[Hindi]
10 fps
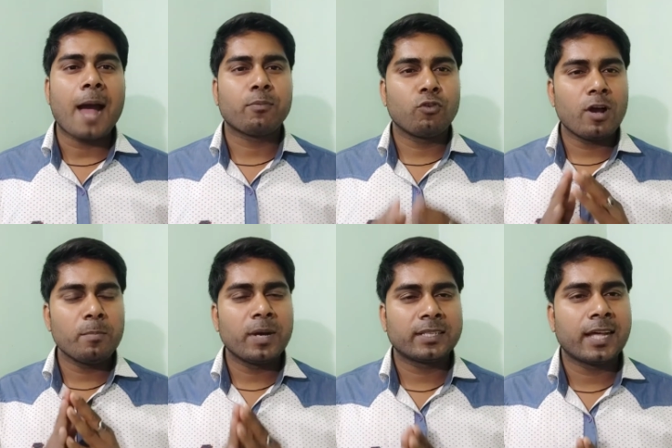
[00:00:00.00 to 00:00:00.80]
आपको
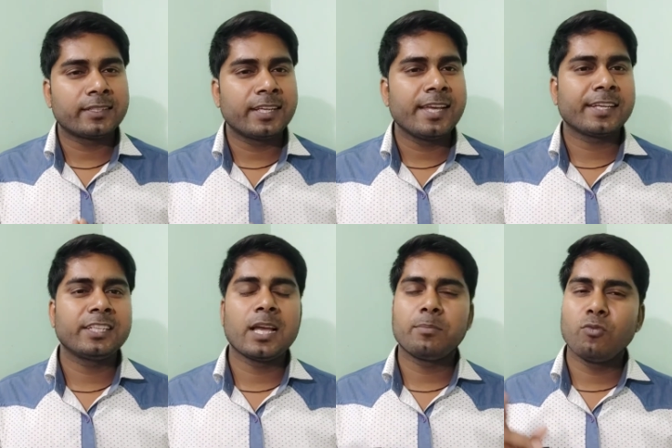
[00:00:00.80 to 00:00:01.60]
हम बताते हैं
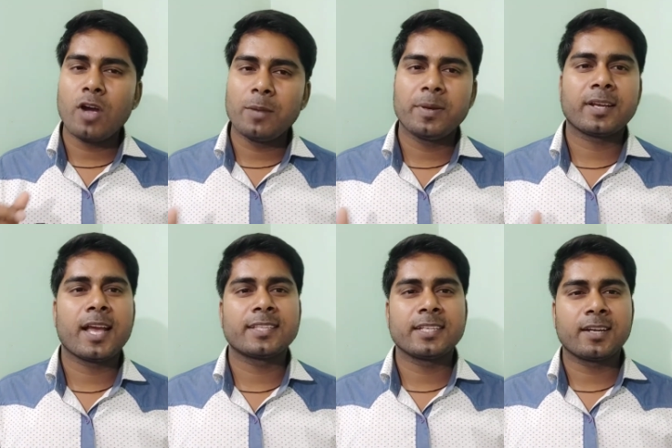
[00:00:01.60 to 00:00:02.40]
कि आप मोबाइल पे
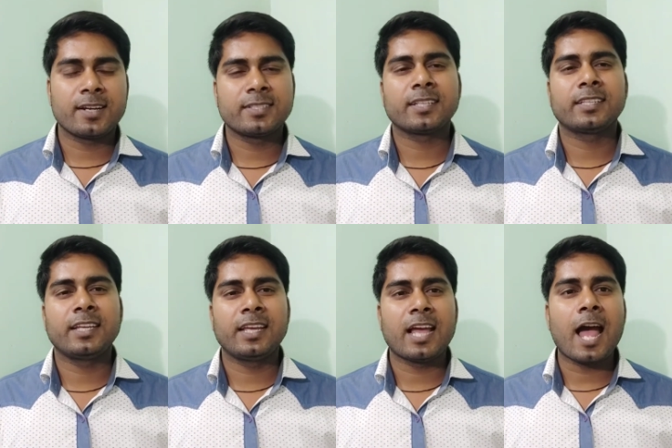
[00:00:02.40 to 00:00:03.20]
कैसे कर सकते
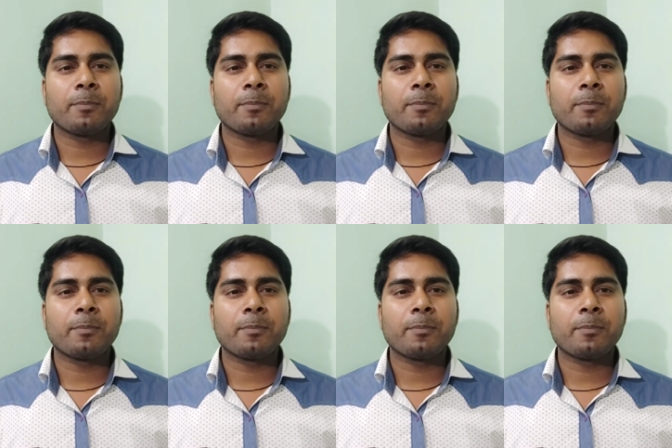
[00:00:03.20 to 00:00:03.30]
हैं